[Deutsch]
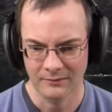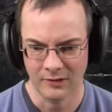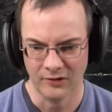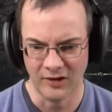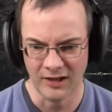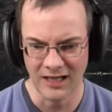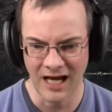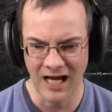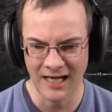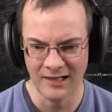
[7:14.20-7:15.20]
Jetzt hätte ich
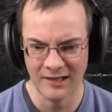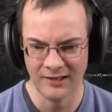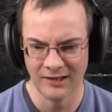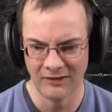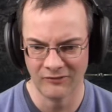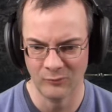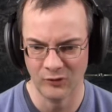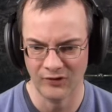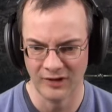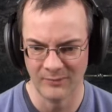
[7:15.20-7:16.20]
eigentlich treffen
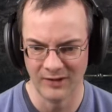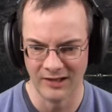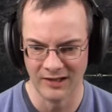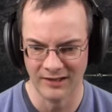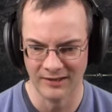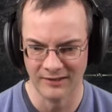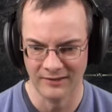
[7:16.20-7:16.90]
müssen, Kameraden.